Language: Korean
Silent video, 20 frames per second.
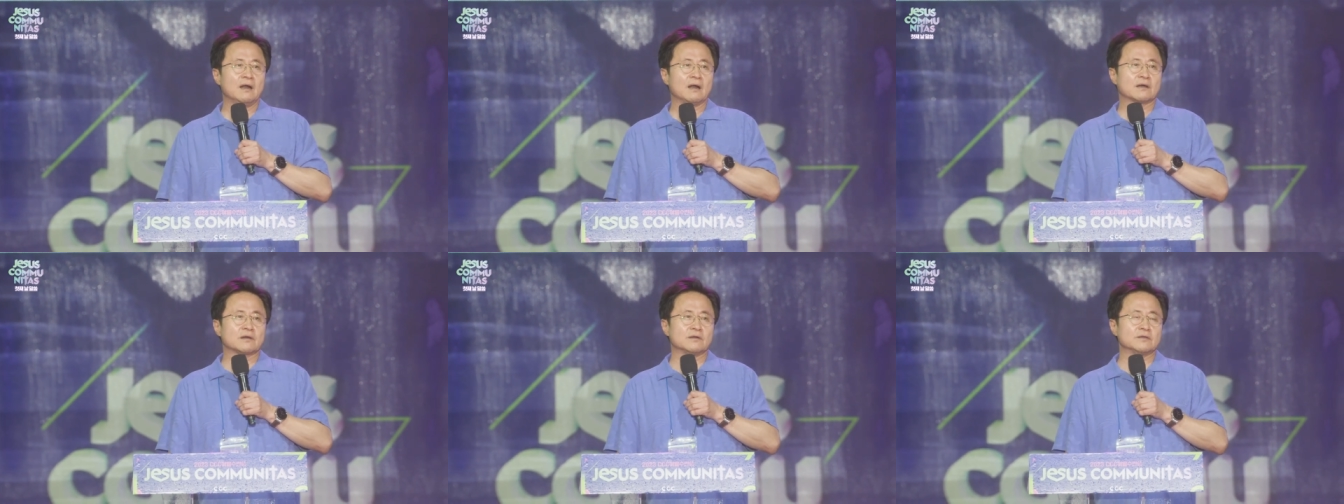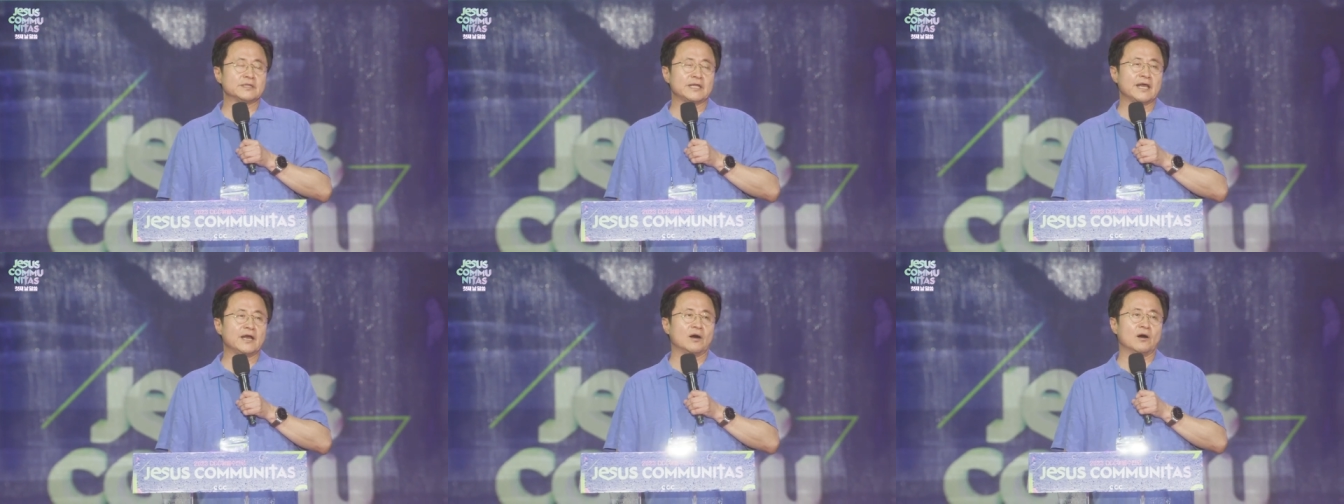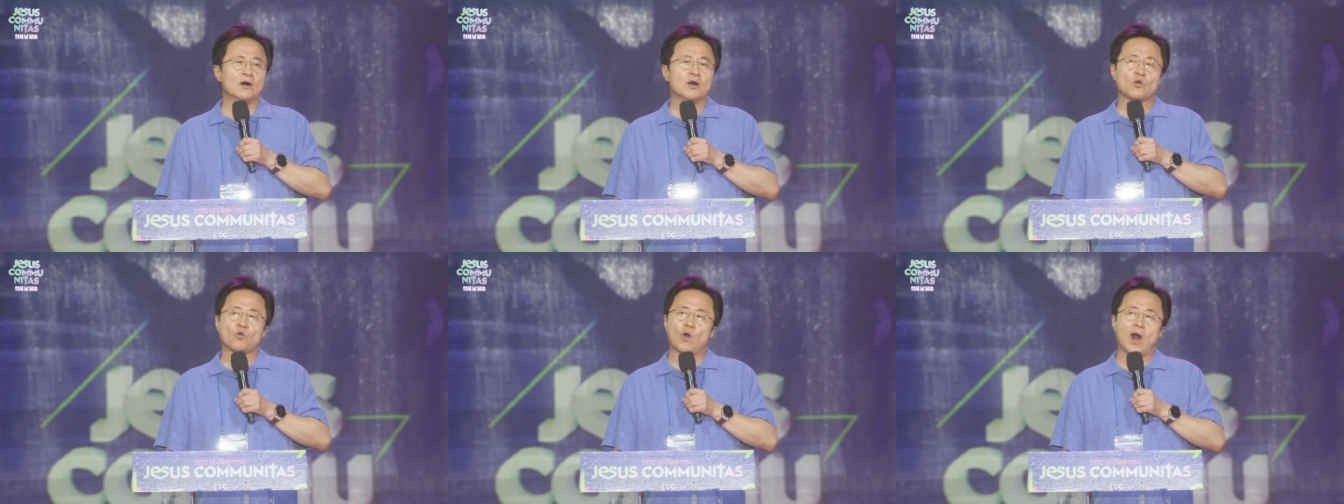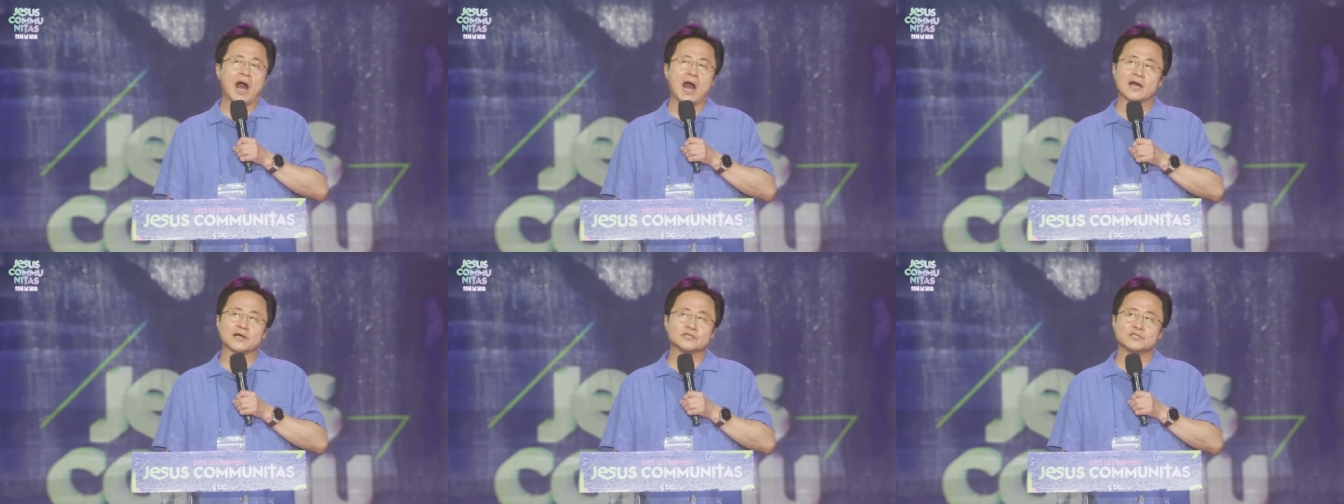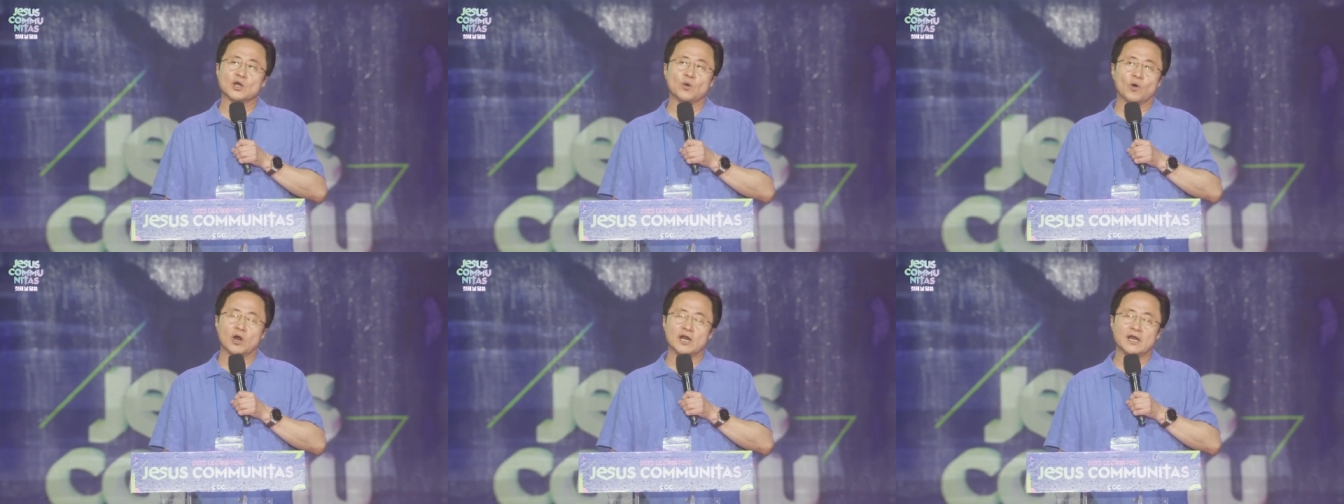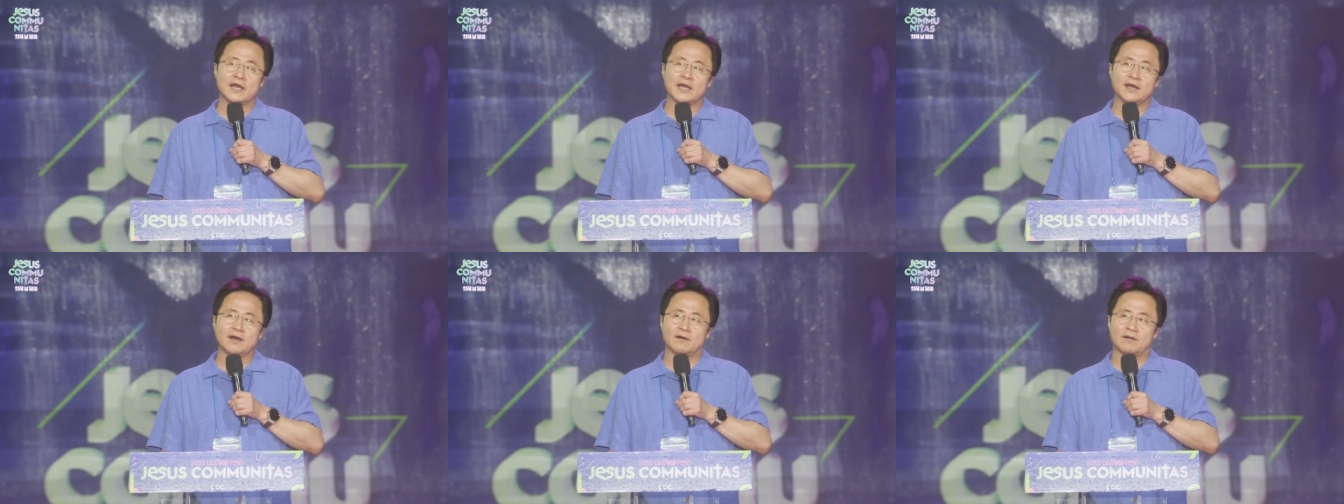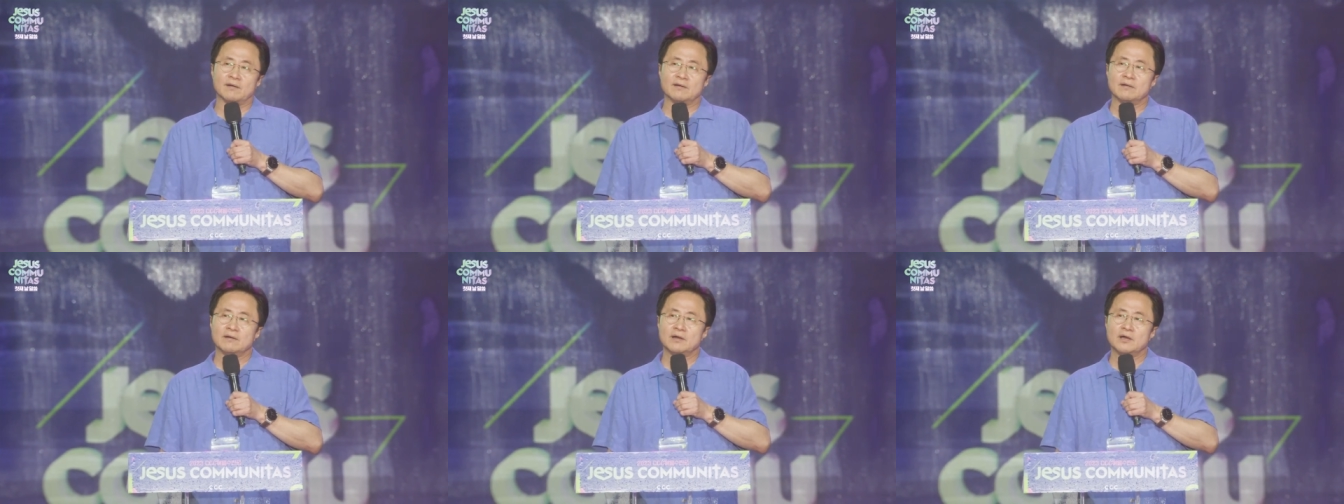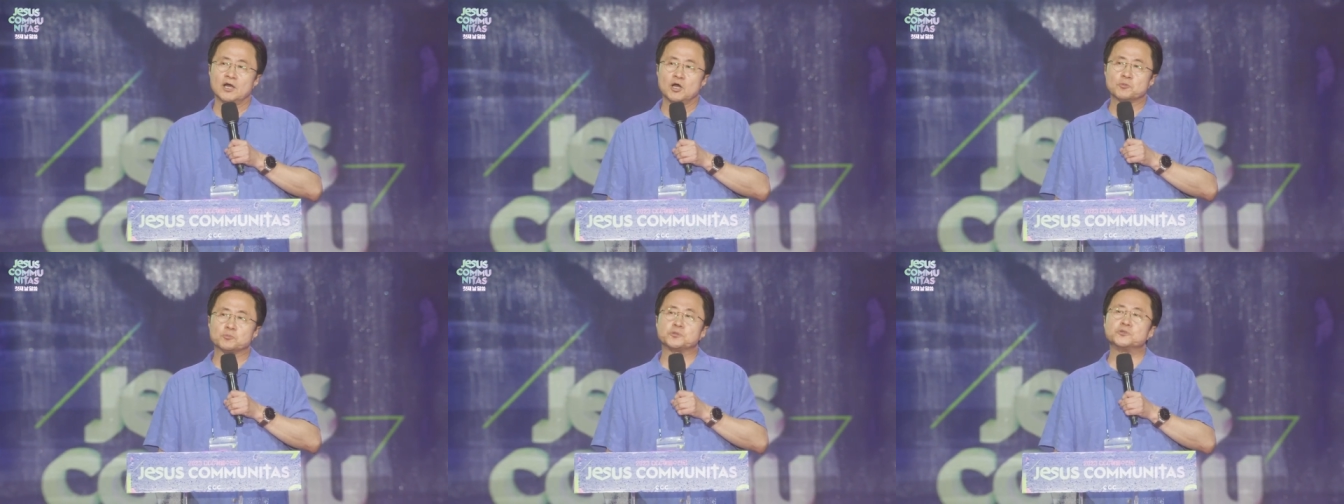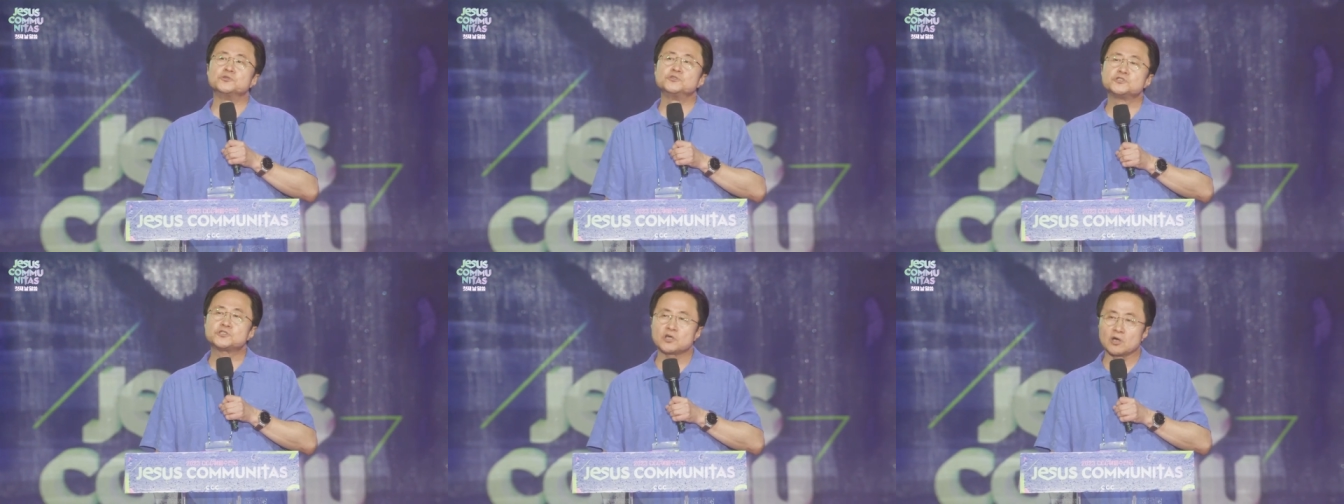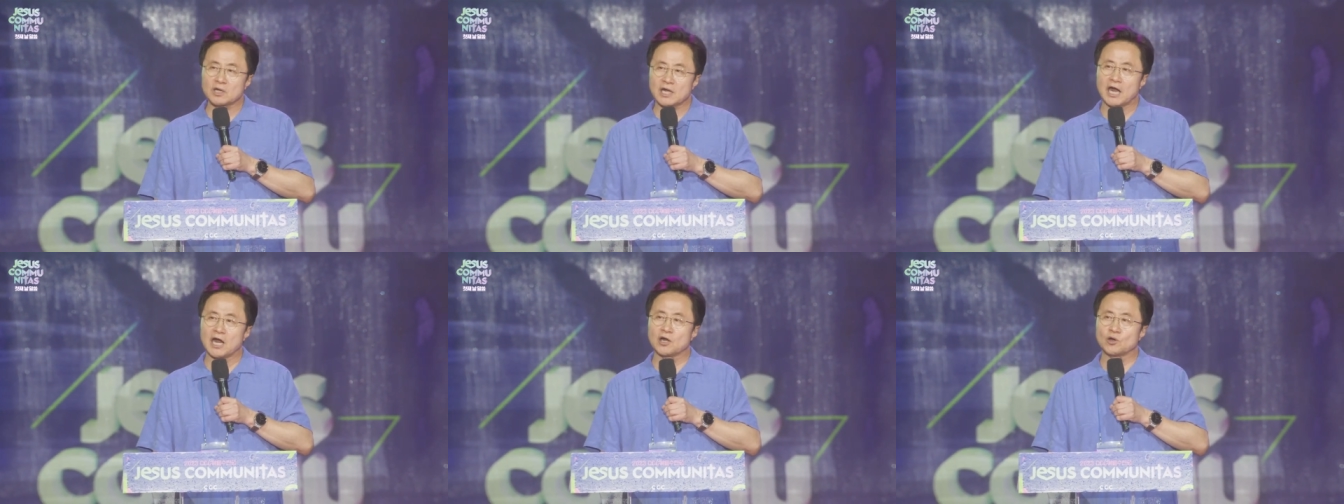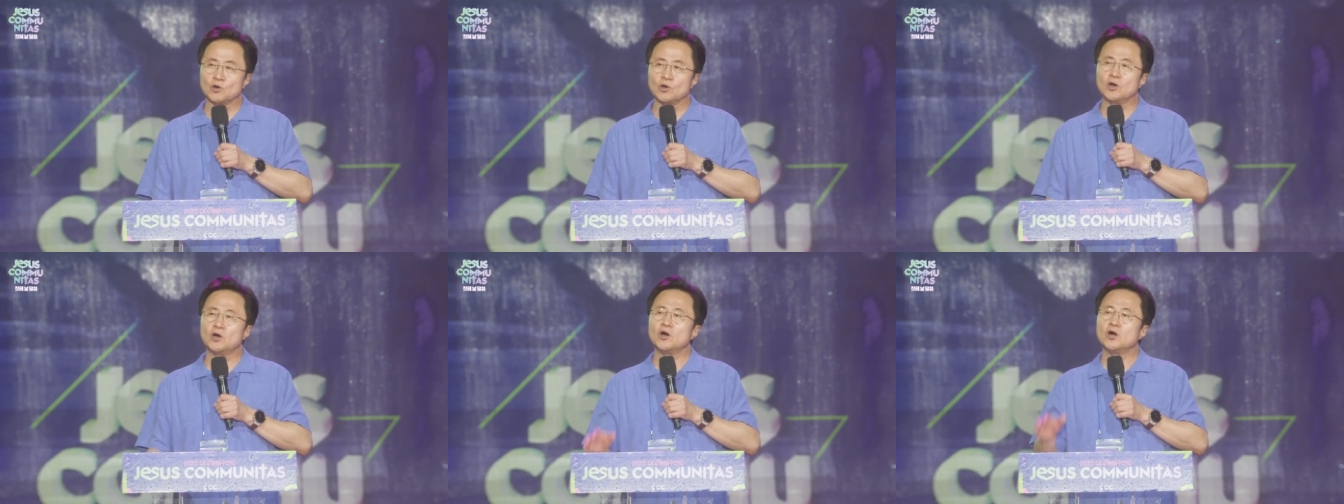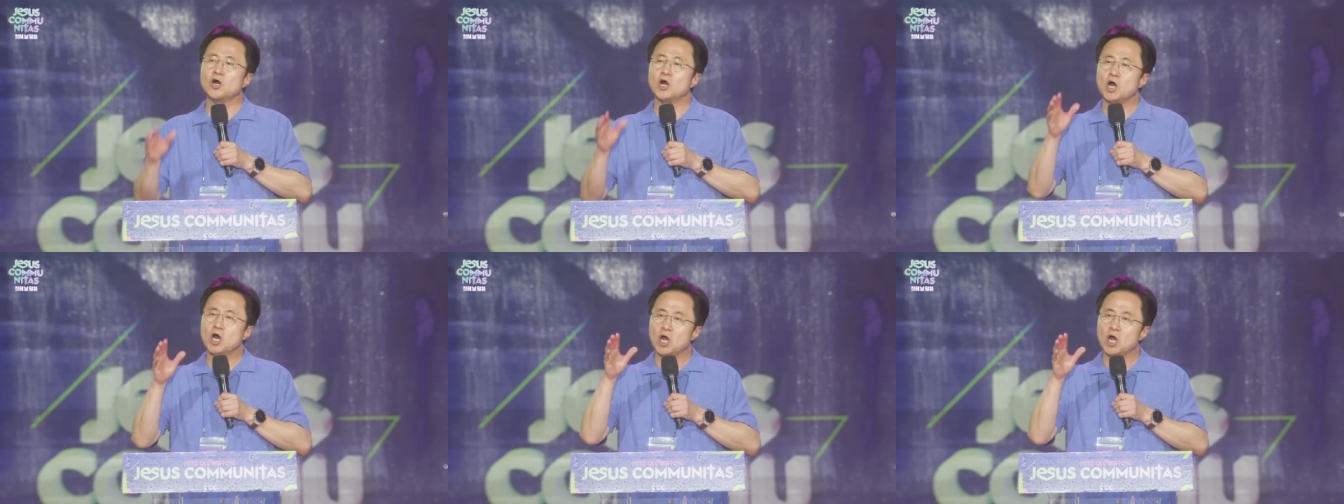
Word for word: 그런데요, 과학은요 원래요 분석하고